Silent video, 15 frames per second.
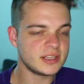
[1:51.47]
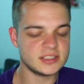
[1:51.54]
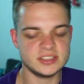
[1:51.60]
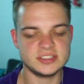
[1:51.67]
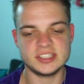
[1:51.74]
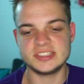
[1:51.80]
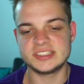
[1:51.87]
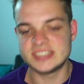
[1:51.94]

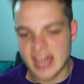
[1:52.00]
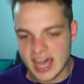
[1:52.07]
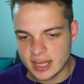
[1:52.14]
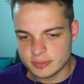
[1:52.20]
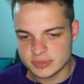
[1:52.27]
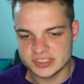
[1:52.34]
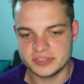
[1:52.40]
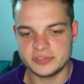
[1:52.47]
Das heißt, da
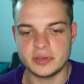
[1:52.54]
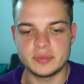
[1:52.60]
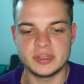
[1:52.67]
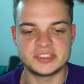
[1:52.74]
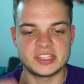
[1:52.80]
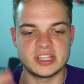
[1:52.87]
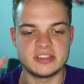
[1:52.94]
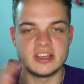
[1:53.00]
hat man sich
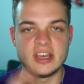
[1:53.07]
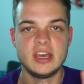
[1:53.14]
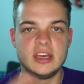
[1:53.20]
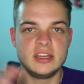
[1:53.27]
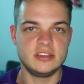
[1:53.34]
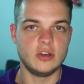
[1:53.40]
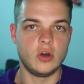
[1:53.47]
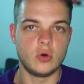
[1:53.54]
verbessert.
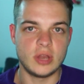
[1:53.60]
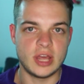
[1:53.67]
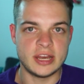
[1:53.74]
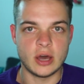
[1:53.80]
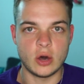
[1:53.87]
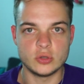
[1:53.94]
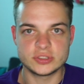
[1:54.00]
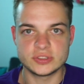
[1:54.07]
Die
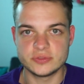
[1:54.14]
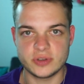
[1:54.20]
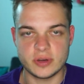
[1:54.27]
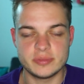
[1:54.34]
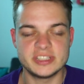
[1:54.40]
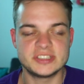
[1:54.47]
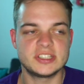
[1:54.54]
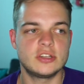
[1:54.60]
O-Line außen
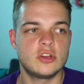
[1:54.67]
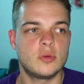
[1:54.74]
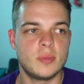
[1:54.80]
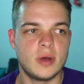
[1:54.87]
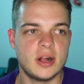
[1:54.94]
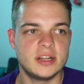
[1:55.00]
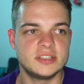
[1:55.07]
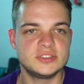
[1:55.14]
verbessert
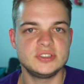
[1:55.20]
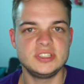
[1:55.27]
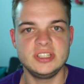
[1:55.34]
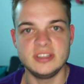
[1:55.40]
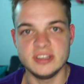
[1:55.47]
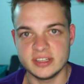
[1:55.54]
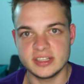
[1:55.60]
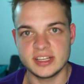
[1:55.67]
nochmal. Also die
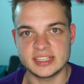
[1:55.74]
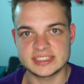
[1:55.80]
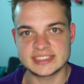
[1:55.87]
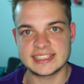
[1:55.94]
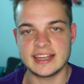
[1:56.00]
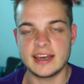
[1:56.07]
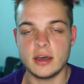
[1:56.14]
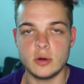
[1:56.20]
gehen ganz
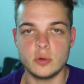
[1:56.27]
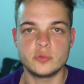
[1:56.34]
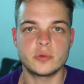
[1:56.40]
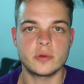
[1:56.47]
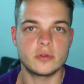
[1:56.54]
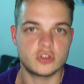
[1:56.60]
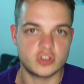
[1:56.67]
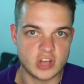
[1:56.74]
klar auf
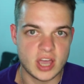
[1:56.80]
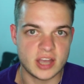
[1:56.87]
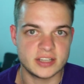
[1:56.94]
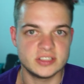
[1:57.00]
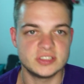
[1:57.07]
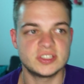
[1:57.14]
Stärke.